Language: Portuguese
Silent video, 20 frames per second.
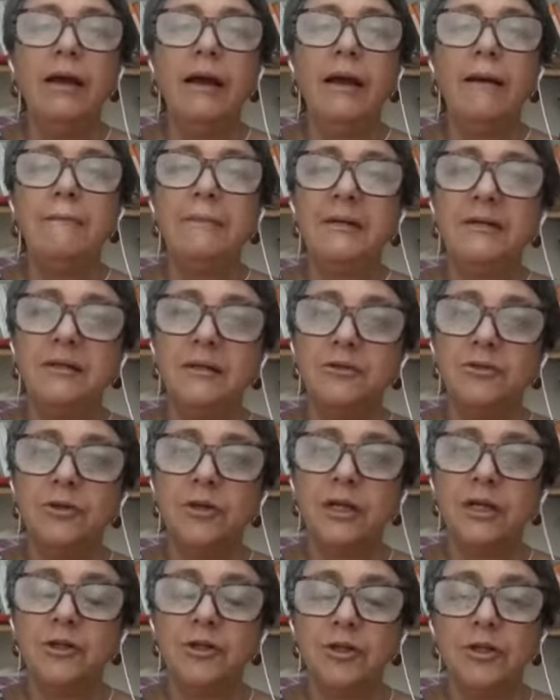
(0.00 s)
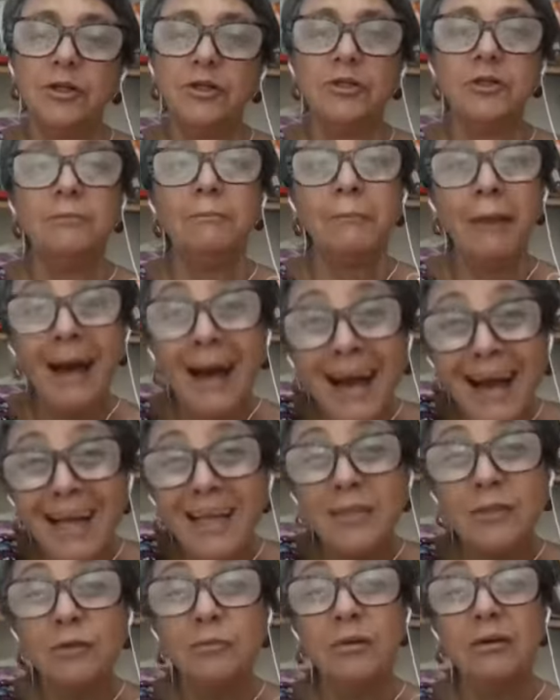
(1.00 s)
é preciso que a gente
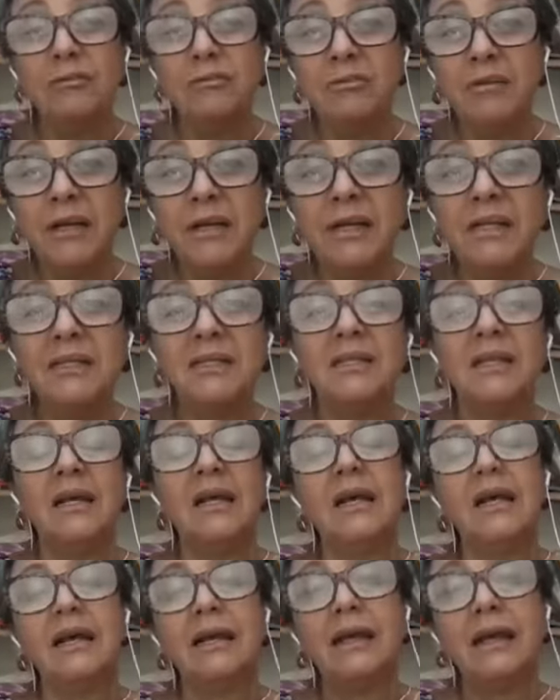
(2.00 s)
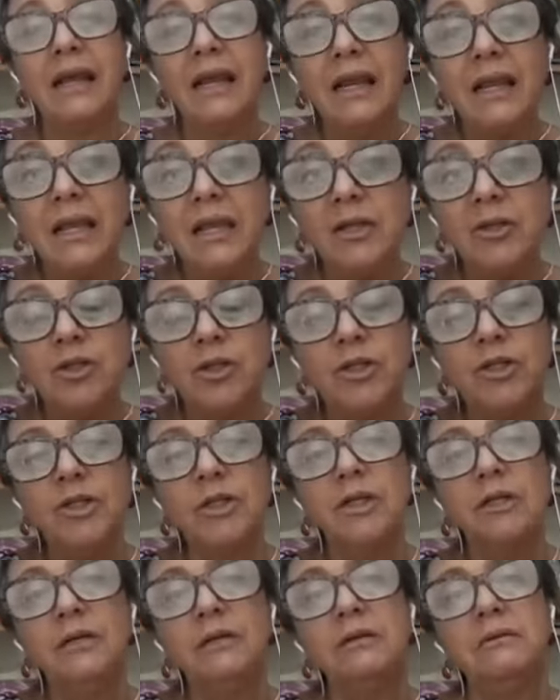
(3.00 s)
mais uma vez
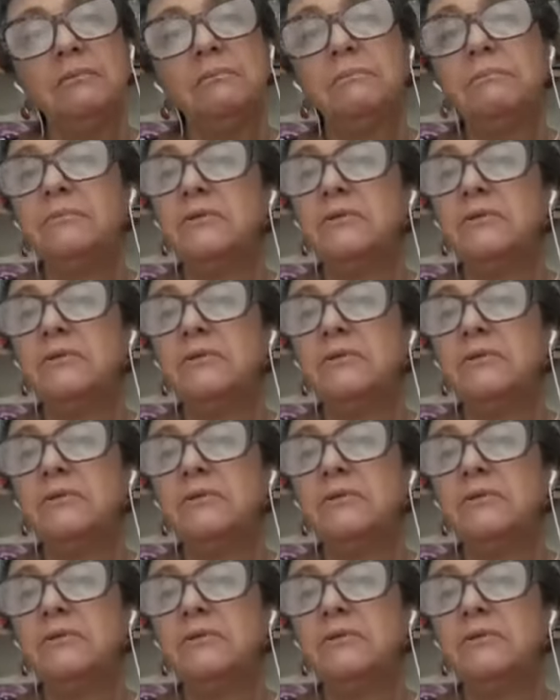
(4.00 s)
grite,